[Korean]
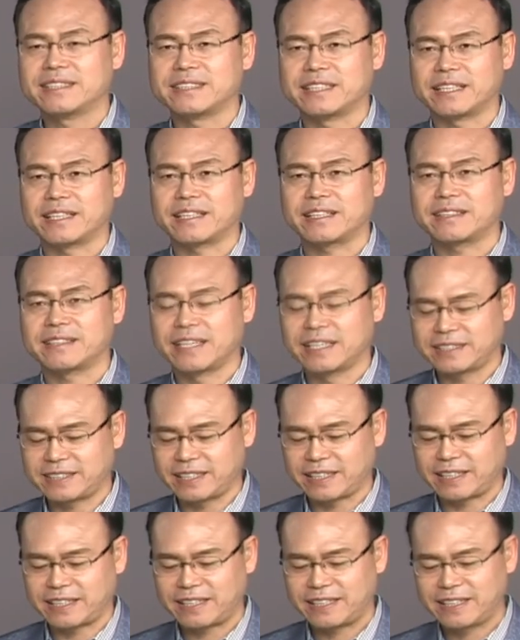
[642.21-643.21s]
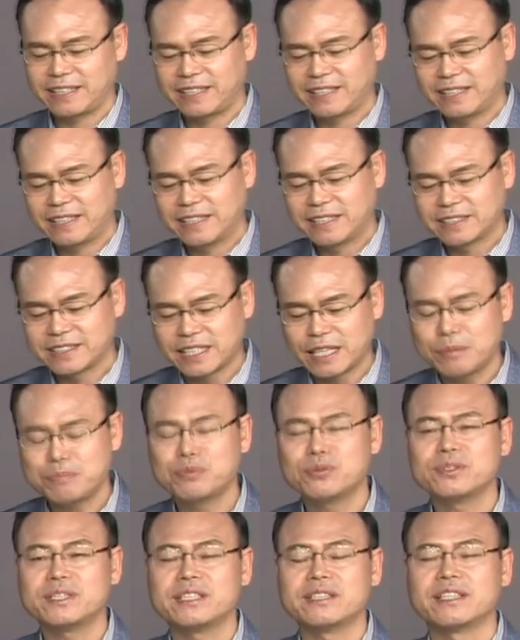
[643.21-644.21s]
예, 넷째,
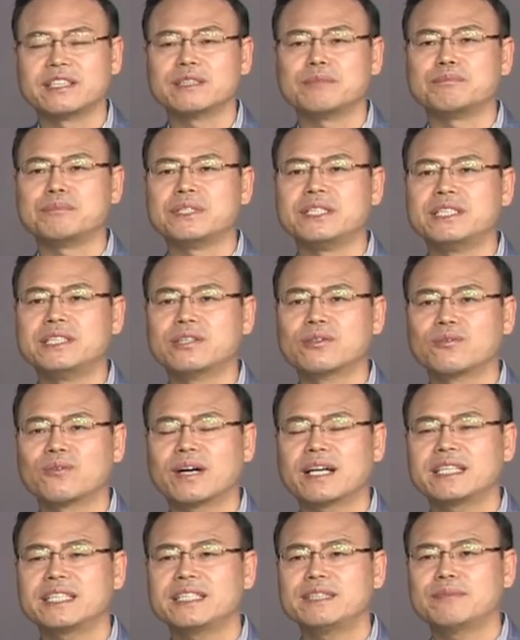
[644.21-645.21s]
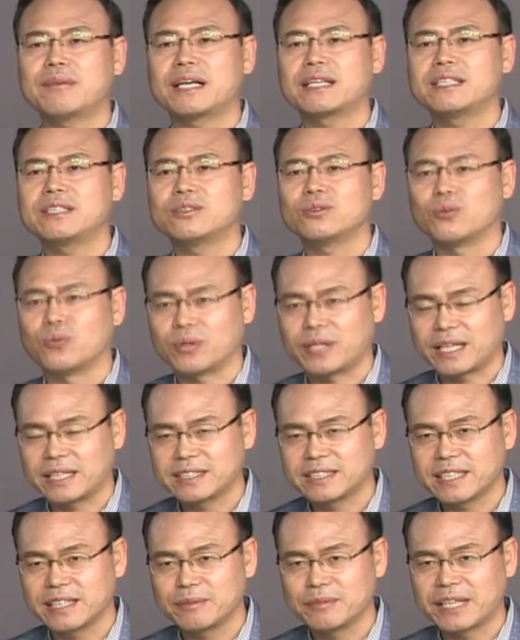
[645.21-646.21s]
셀프 리더는 비전과 희망을
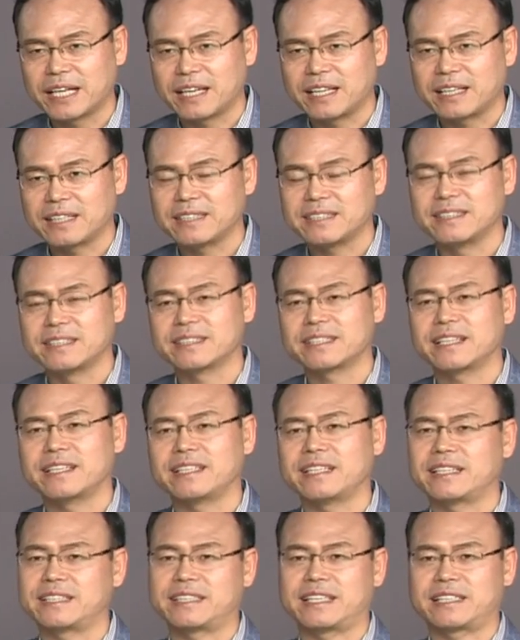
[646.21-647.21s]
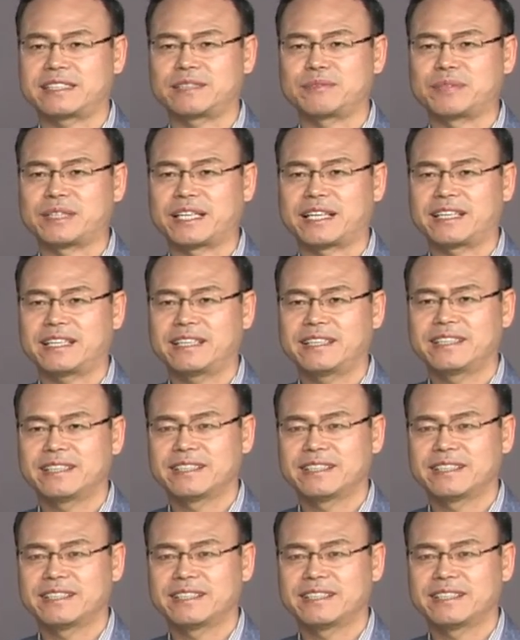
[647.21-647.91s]
노래한 사람이다. 이렇게 얘기했습니다.